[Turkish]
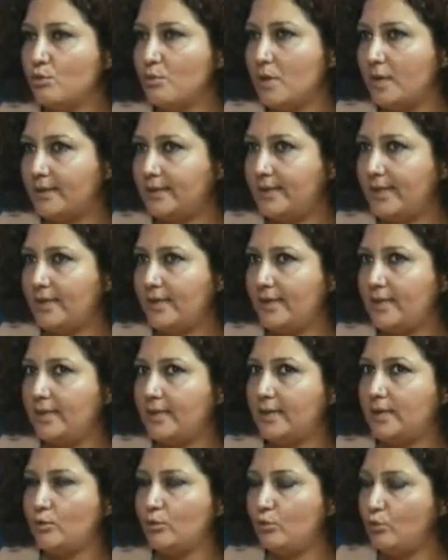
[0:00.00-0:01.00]
madde
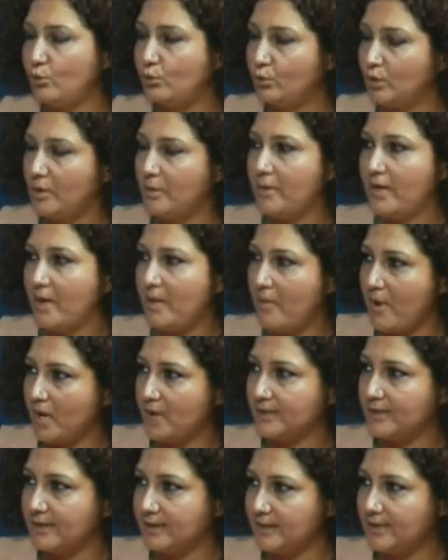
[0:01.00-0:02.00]
ilgili uygulamaya
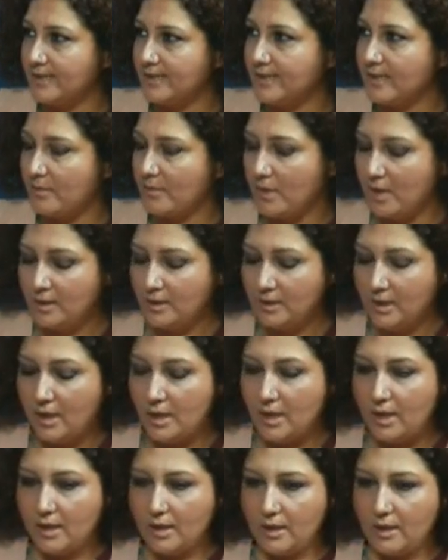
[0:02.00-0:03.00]
baktığınız zaman
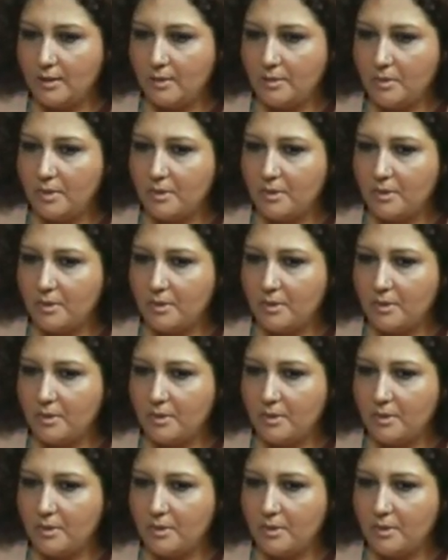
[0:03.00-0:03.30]
e,